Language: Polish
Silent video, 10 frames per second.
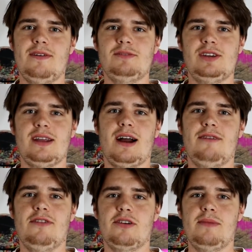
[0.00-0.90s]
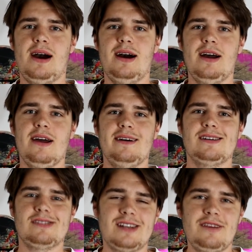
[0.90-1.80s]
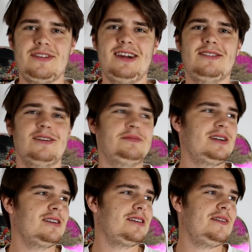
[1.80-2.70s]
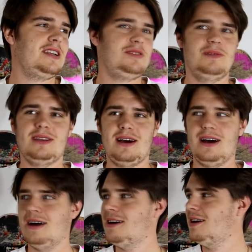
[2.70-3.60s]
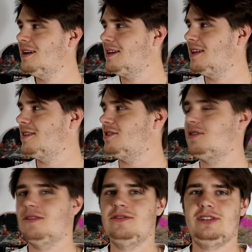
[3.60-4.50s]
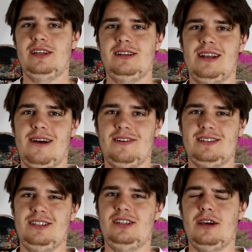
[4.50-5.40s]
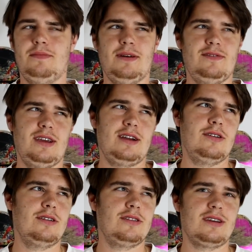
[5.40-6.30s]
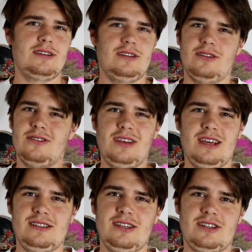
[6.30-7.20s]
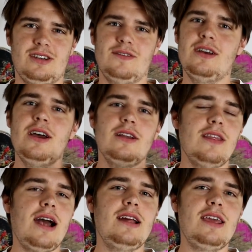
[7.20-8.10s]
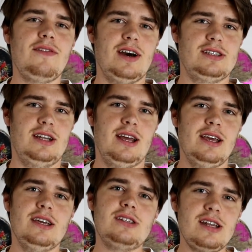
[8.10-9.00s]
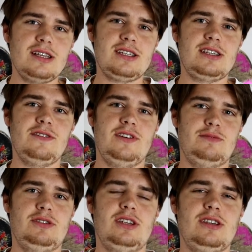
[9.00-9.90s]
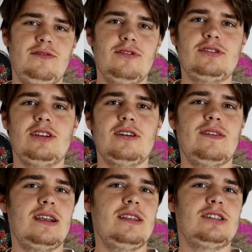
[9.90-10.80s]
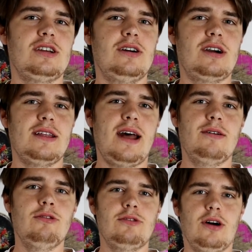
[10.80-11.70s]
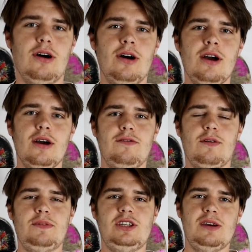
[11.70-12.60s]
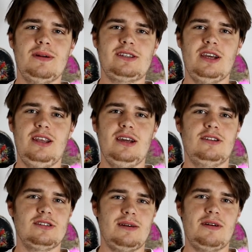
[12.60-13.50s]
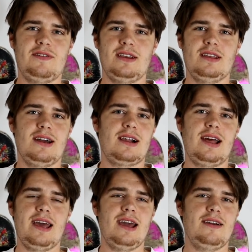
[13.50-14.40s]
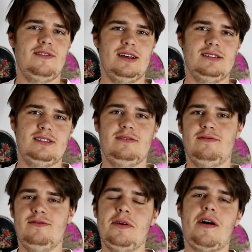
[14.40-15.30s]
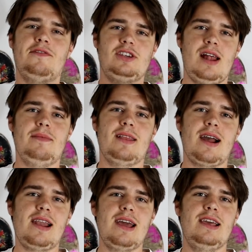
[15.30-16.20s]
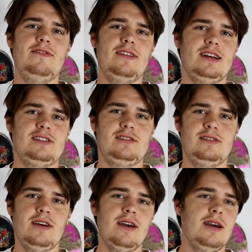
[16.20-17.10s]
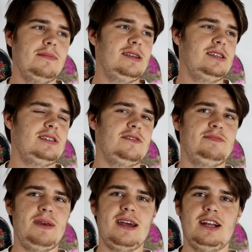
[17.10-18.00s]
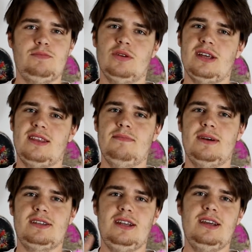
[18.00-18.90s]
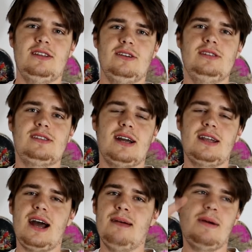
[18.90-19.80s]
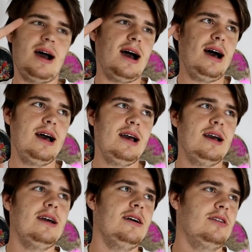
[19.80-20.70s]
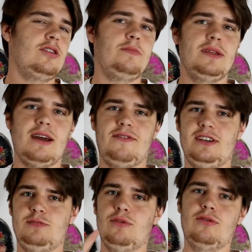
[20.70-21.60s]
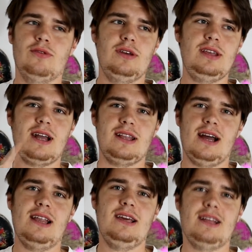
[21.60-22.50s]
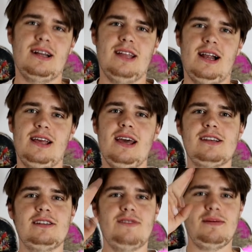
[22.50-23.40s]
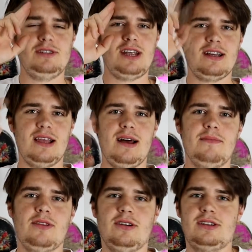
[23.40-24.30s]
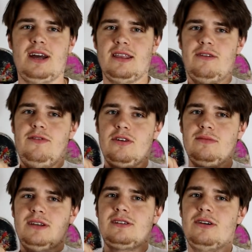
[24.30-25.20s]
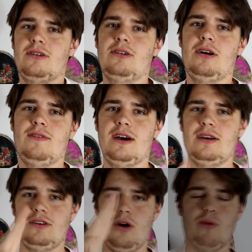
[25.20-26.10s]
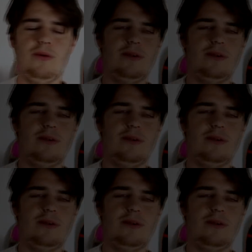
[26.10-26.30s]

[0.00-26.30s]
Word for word: Wam się taka forma rozrywki, którą przygotowaliśmy na ten deszczowy dzień dla Was dzisiaj pewnie jak oglądacie to, to nie jest deszczowy. No ale nieważne. Jeżeli chcecie wesprzeć funkcjonowanie naszego kanału, to w opisie macie link do zamawiania naklejek, więc my Wam wyślemy naklejki, Wy nas będziecie wspierać. Poza tym macie link do Instagrama, grupy na Facebooku i tak dalej, i tak dalej. Ja się z Wami żegnam, to jest kanał Forum Deskorolkowe. Yo!